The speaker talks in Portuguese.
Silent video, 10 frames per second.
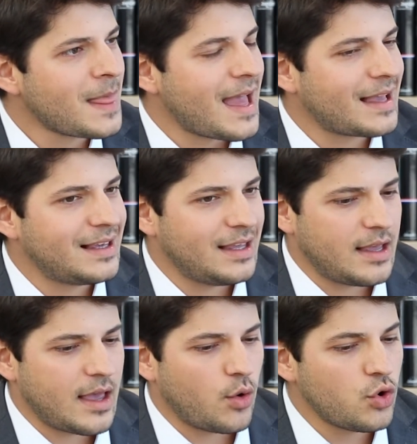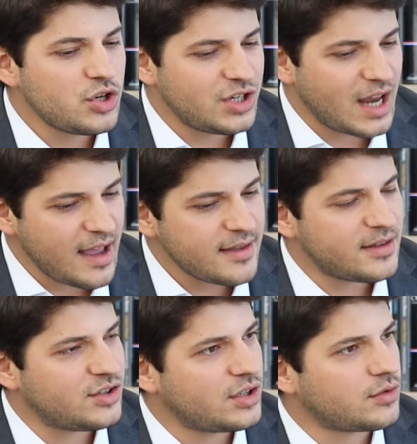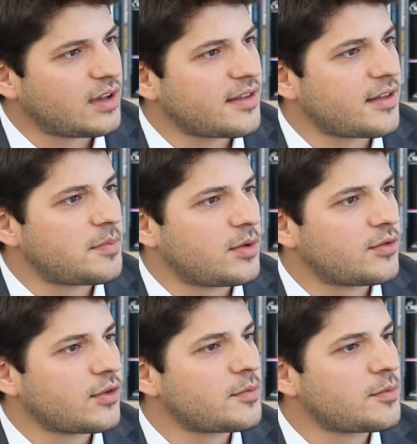é que hoje é exigido dessas pessoas,